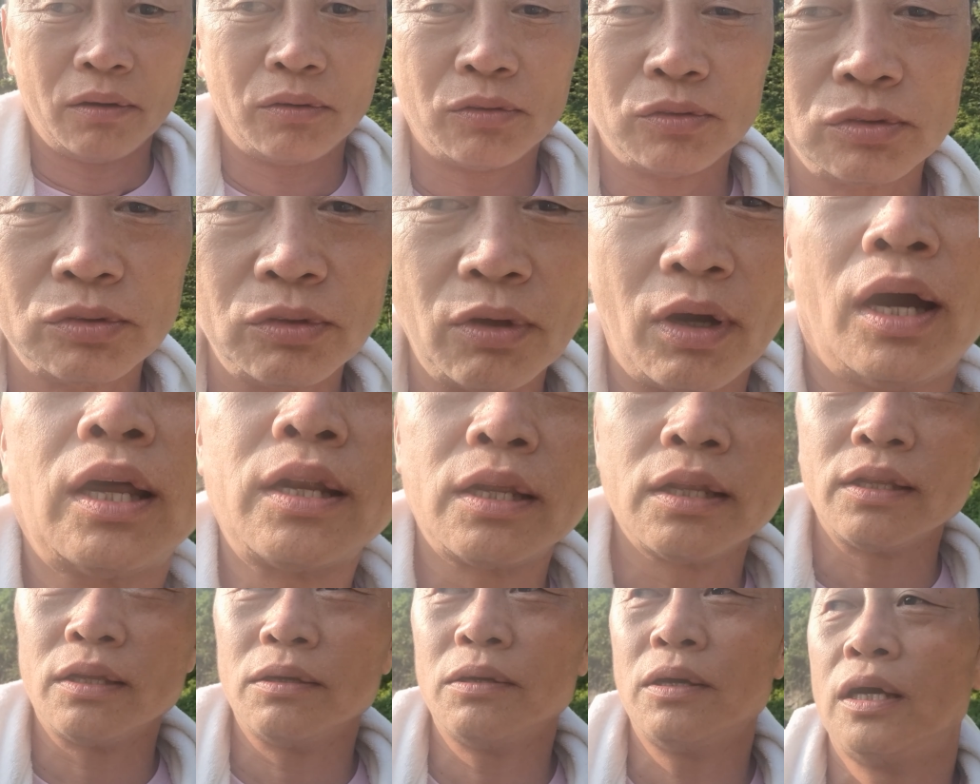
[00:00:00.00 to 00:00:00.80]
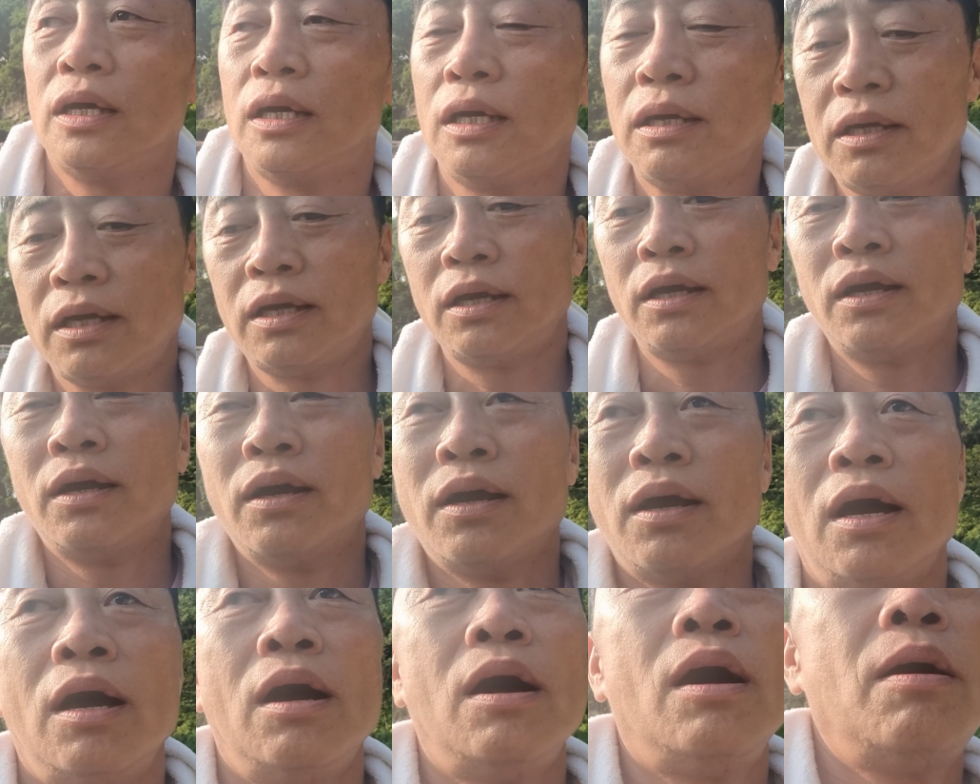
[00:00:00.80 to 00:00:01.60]
운동 안 하다
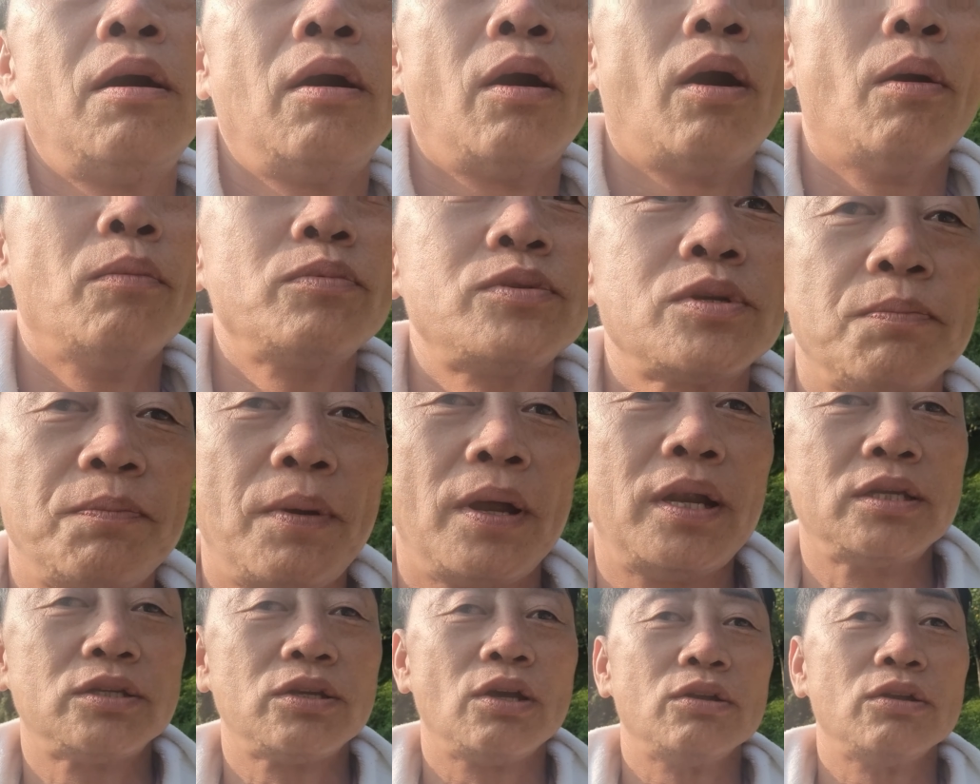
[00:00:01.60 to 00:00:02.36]
엄청 빨리